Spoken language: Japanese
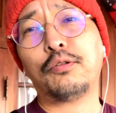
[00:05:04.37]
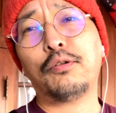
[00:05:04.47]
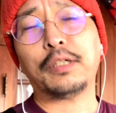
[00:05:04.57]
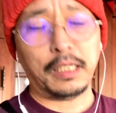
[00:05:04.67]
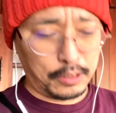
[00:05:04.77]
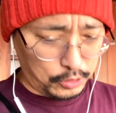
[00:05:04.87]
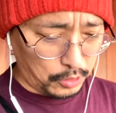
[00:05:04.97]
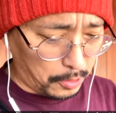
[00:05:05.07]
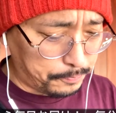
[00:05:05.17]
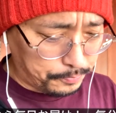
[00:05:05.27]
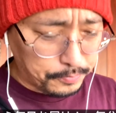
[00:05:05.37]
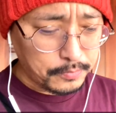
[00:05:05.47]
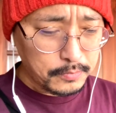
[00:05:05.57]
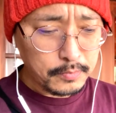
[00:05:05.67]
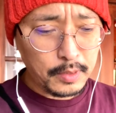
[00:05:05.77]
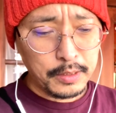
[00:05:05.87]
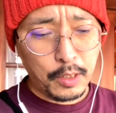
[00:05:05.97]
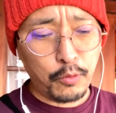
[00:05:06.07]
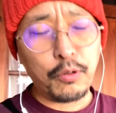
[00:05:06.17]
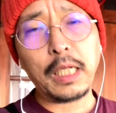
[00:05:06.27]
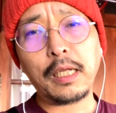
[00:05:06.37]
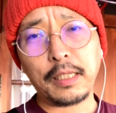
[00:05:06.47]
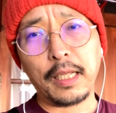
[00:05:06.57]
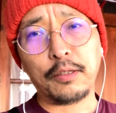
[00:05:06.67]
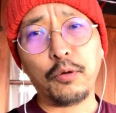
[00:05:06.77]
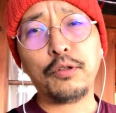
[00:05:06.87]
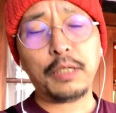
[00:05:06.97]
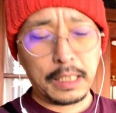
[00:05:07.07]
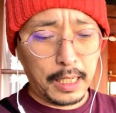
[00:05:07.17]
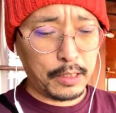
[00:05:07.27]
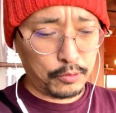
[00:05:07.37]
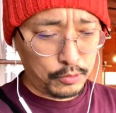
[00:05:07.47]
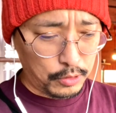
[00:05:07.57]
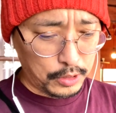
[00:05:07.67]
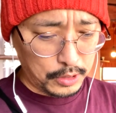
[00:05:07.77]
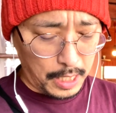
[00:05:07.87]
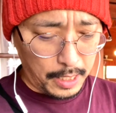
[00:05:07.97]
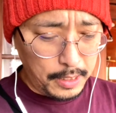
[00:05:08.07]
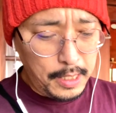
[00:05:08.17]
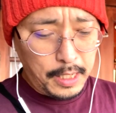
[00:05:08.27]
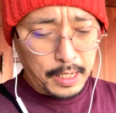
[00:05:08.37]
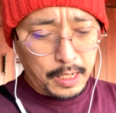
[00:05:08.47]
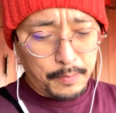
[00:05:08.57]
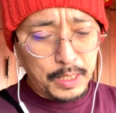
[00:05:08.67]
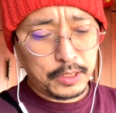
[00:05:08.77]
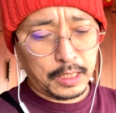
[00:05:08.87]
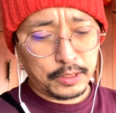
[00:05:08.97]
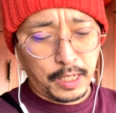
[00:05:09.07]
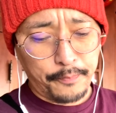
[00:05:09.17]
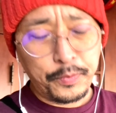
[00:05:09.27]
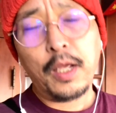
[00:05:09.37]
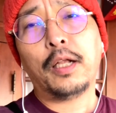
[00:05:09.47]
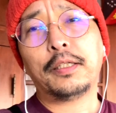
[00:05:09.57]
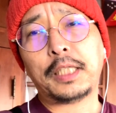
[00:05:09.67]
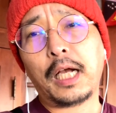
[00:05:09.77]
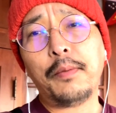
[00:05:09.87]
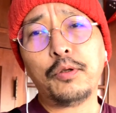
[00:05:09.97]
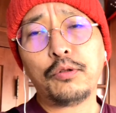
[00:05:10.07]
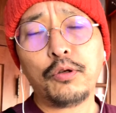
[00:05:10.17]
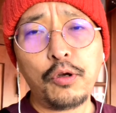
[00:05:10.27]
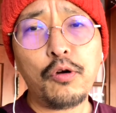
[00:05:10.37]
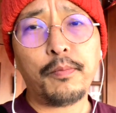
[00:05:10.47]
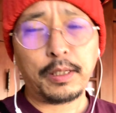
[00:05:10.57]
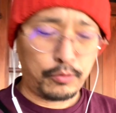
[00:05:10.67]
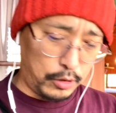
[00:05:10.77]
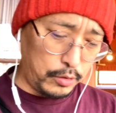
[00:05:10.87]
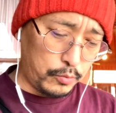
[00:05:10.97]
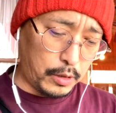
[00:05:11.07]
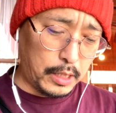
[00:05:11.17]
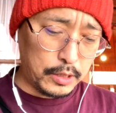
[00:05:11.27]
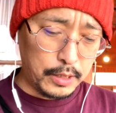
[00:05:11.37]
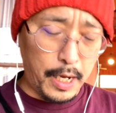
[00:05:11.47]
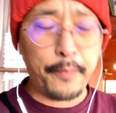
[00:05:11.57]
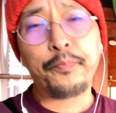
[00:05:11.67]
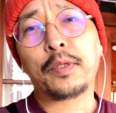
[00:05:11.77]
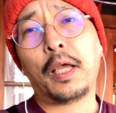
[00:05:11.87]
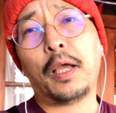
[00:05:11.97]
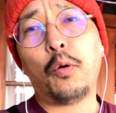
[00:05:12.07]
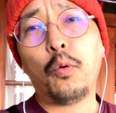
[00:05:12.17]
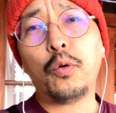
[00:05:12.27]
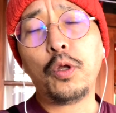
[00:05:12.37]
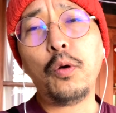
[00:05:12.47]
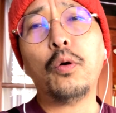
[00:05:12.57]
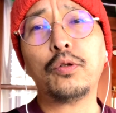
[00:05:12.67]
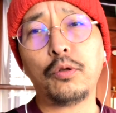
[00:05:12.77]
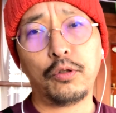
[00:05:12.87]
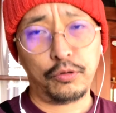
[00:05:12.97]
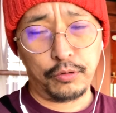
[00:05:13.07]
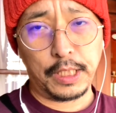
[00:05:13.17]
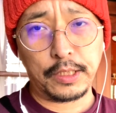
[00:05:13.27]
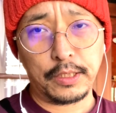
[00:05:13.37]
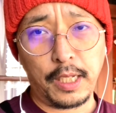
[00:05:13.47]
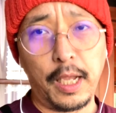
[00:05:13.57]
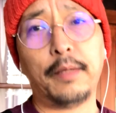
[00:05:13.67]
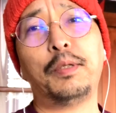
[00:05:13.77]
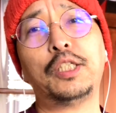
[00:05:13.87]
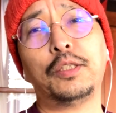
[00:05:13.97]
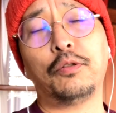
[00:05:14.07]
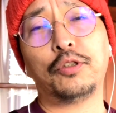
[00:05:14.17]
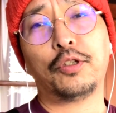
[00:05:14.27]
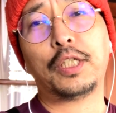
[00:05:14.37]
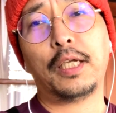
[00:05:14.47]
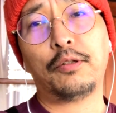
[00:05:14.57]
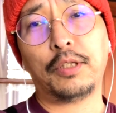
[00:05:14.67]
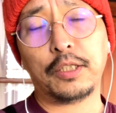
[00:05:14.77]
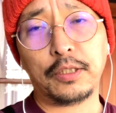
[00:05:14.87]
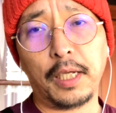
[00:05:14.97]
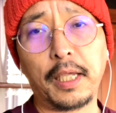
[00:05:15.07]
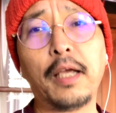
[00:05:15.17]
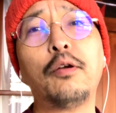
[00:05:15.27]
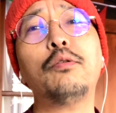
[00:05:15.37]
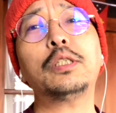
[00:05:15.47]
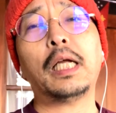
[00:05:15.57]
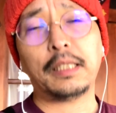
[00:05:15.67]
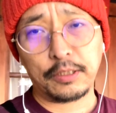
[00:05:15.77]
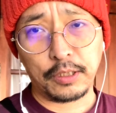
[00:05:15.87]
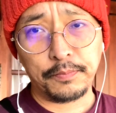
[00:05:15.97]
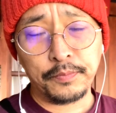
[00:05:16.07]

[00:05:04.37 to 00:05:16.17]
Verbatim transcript: 通りなんですよ。で、この方ね、どういう方かというとですね、えー、まずですね、坂本龍馬というものはですね、えー、お龍というですね、美人の女性とですね、結婚したんです。